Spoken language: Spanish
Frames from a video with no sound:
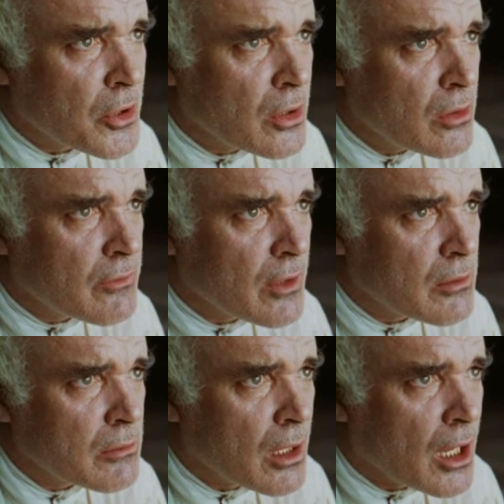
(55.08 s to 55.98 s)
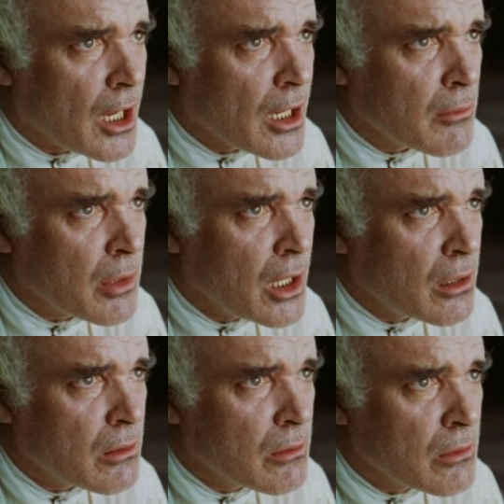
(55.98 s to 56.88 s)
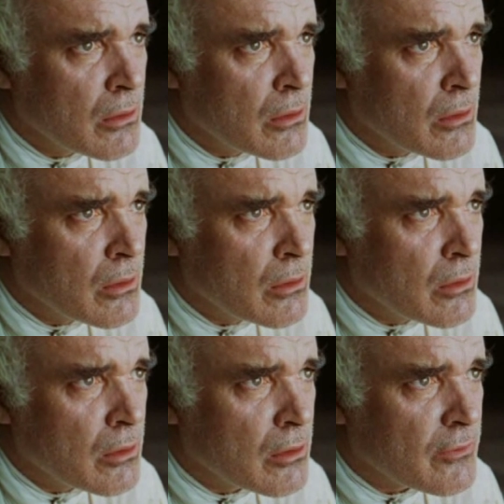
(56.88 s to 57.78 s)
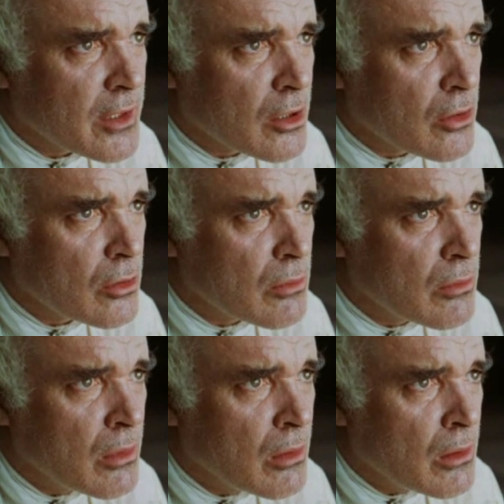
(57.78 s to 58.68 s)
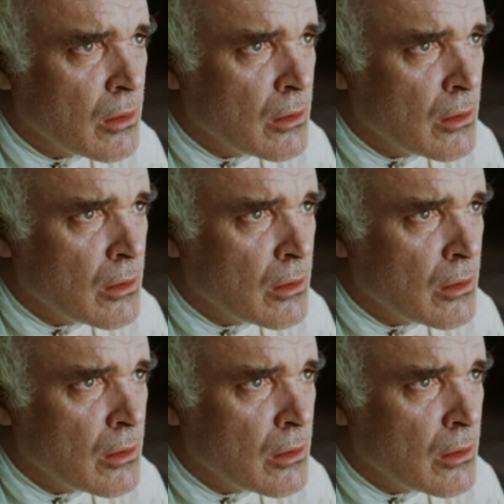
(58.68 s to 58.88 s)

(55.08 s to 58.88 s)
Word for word: Yo no sé si soy verdugo o víctima,